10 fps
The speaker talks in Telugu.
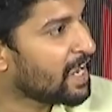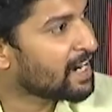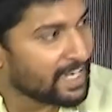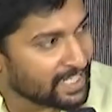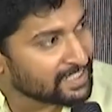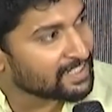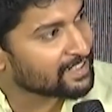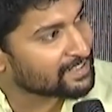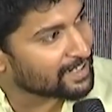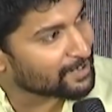అక్కడ లేదు
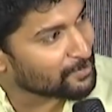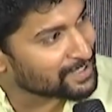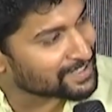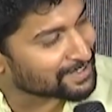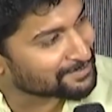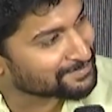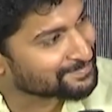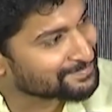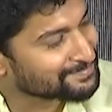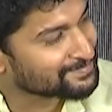కదండి థియేటర్ కొట్టేశారు
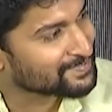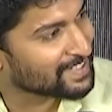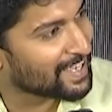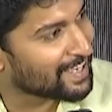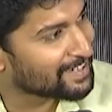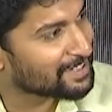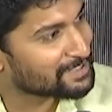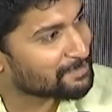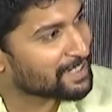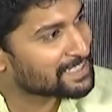యా
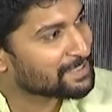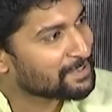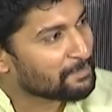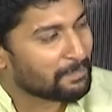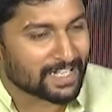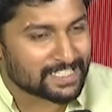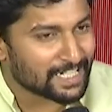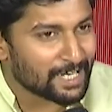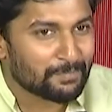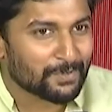అసలు మన మన
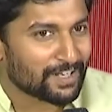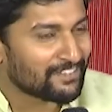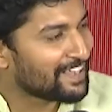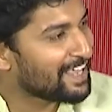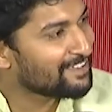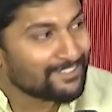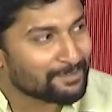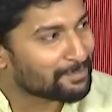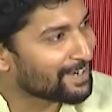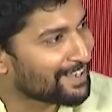చిన్నప్పుడు ఉన్నవి ఏవి
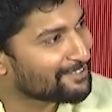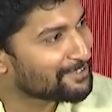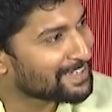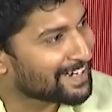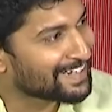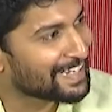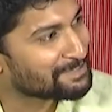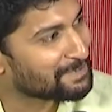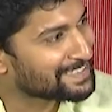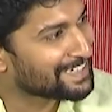ఇప్పుడు లేవు దాంట్లో
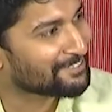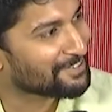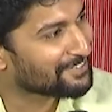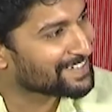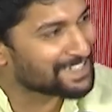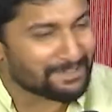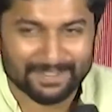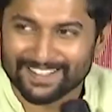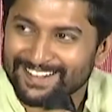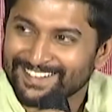ఎక్స్పెక్ట్ చేయడం కూడా వేస్ట్
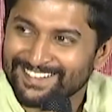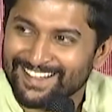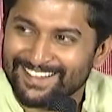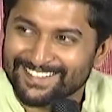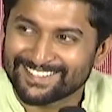అయిపోయింది యా